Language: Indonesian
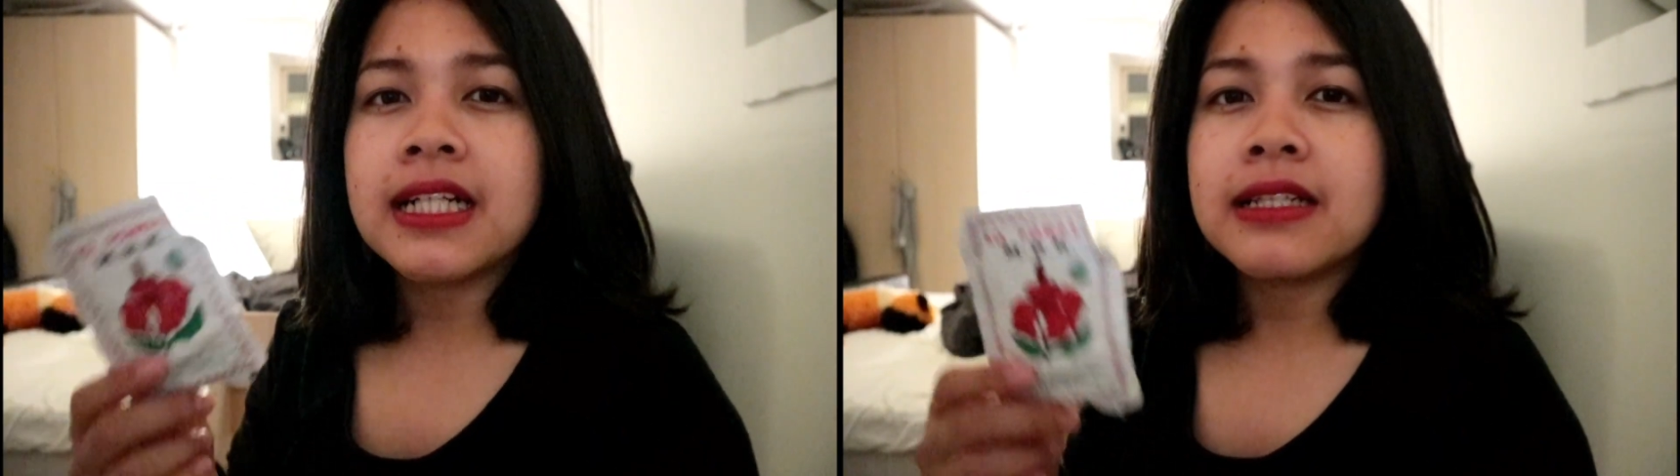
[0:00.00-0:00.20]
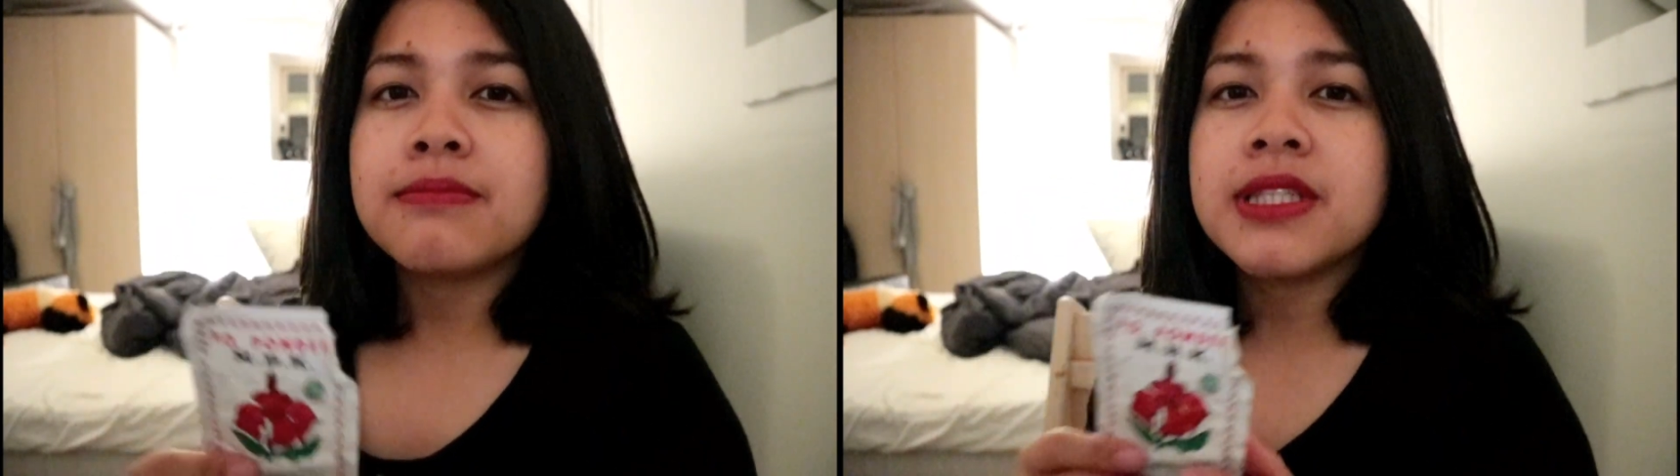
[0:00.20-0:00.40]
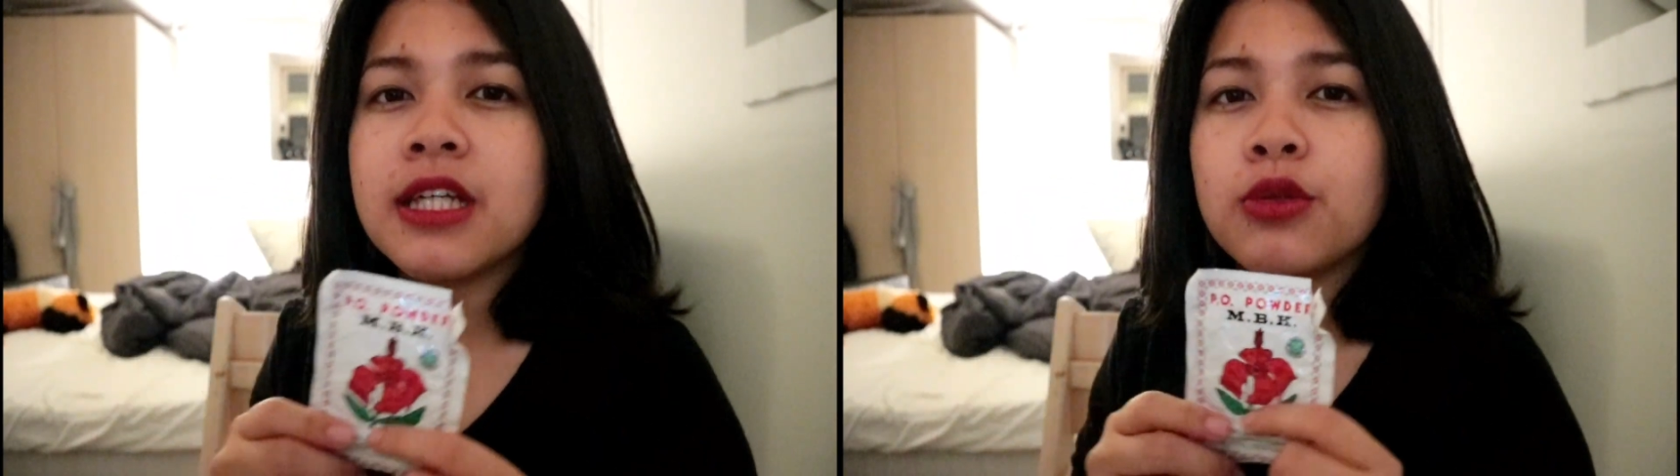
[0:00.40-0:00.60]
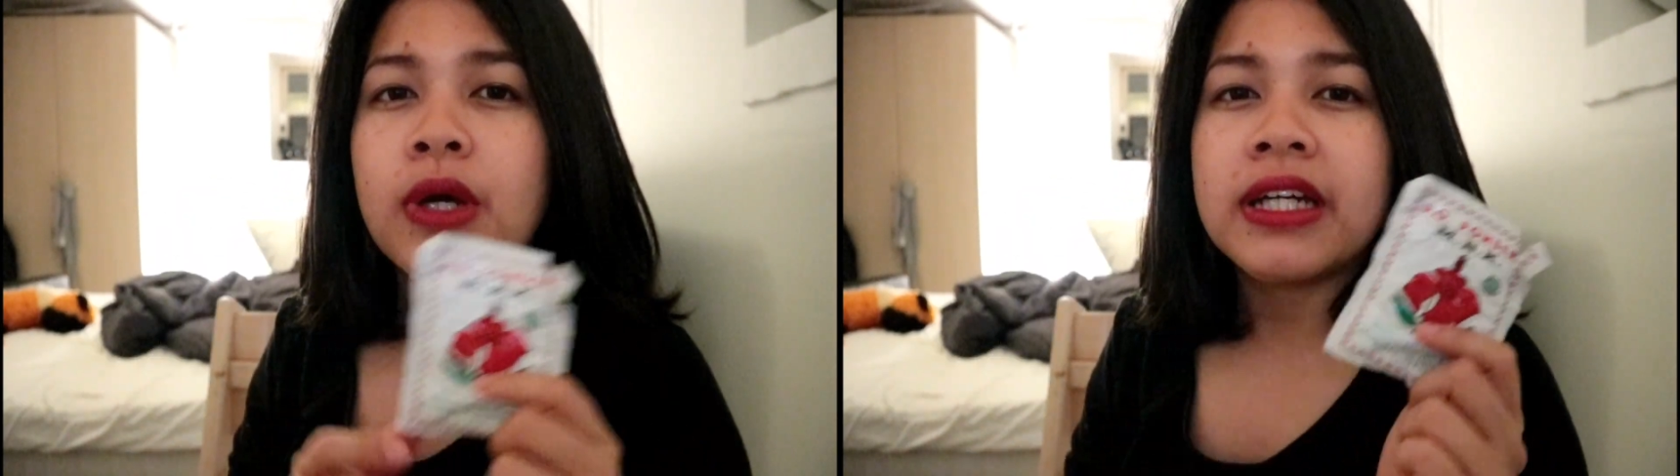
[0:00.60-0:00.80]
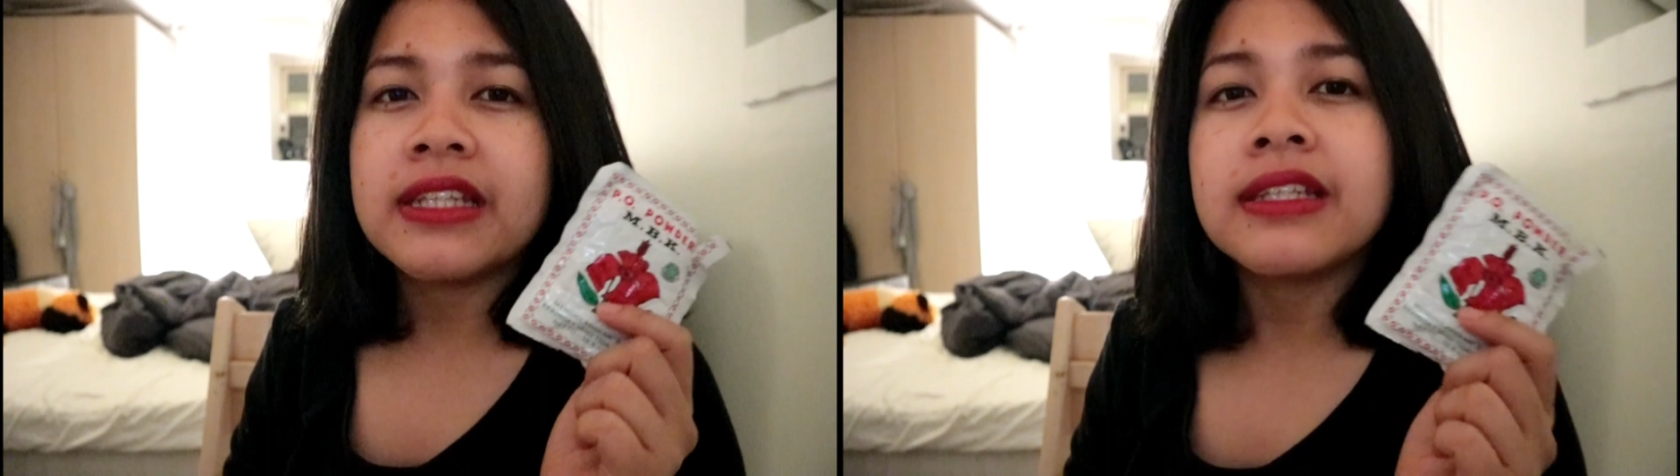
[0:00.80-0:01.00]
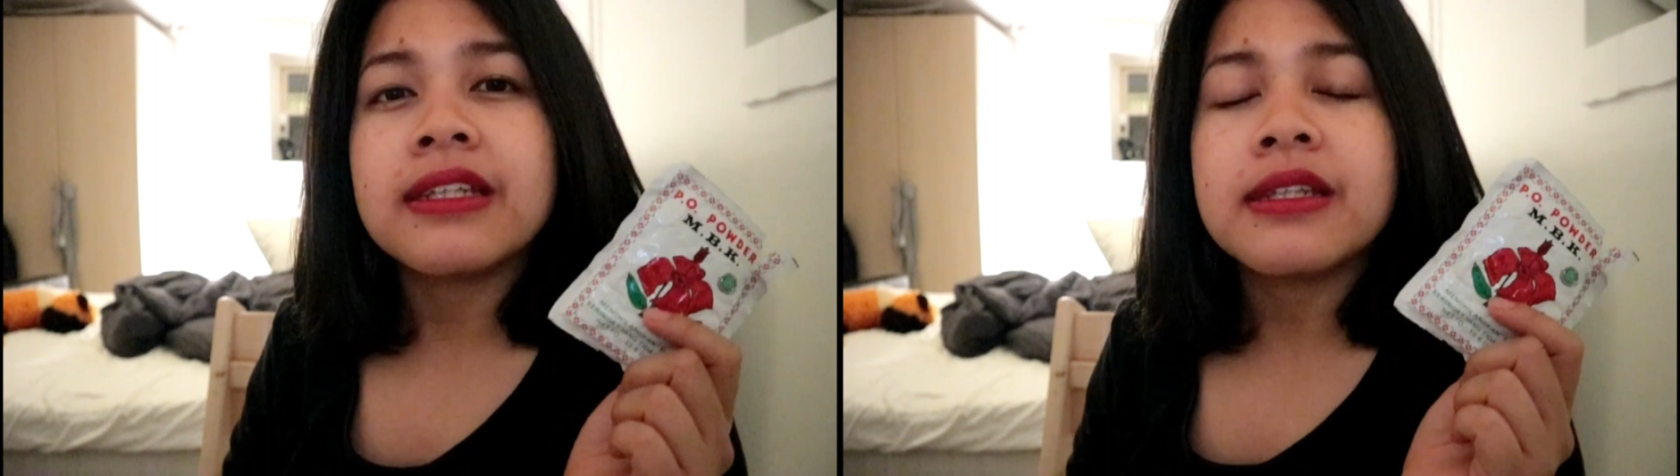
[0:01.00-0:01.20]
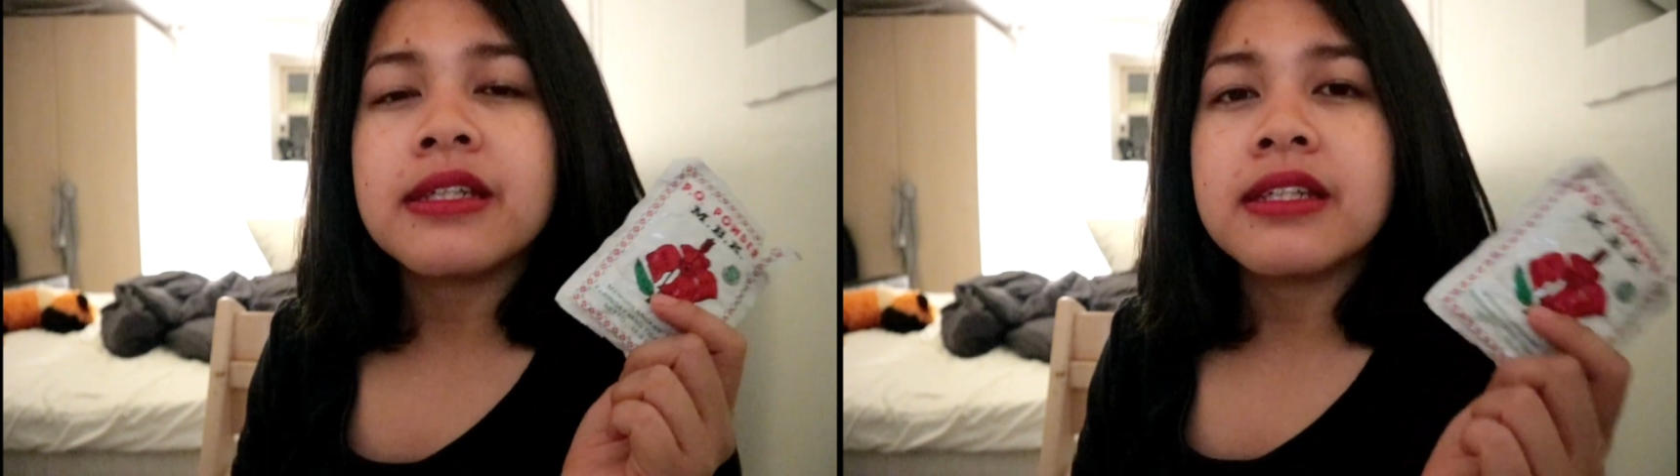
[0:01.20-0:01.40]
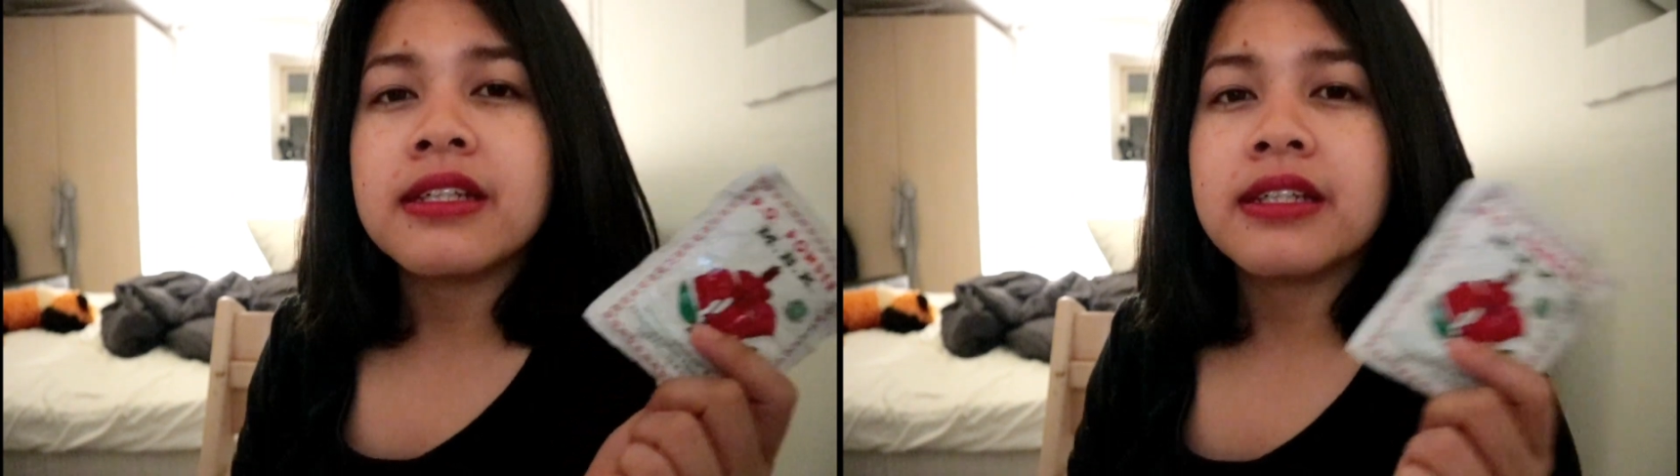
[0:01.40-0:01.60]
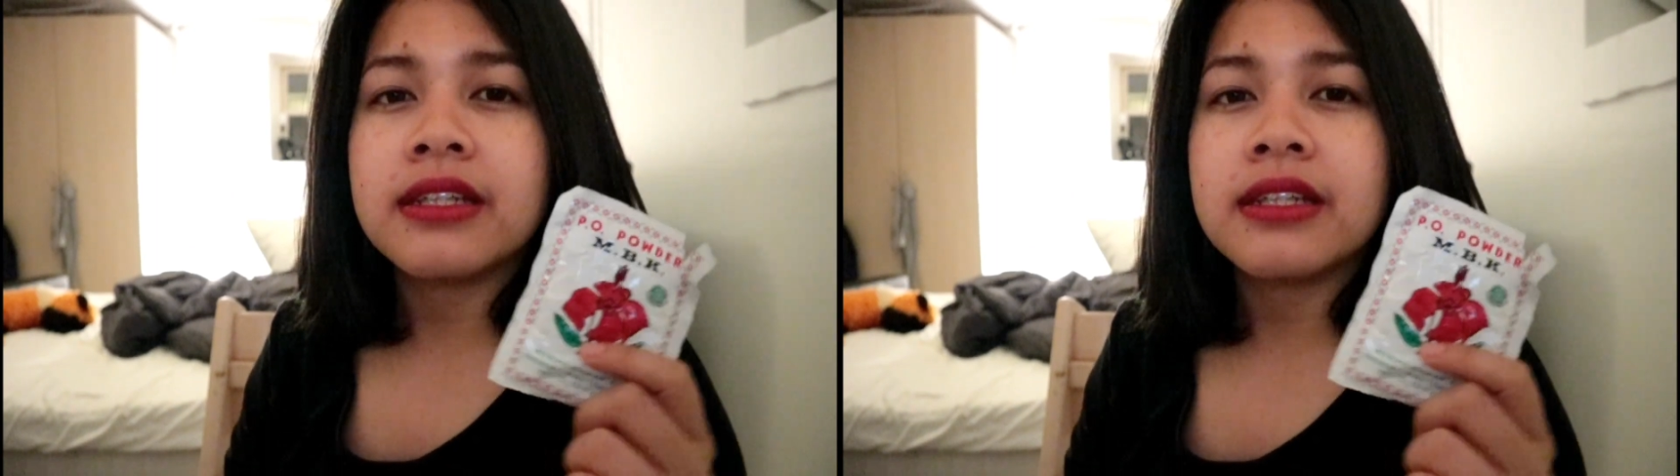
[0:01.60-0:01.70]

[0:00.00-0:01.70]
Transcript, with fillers: kalian bisa tuangin ini di,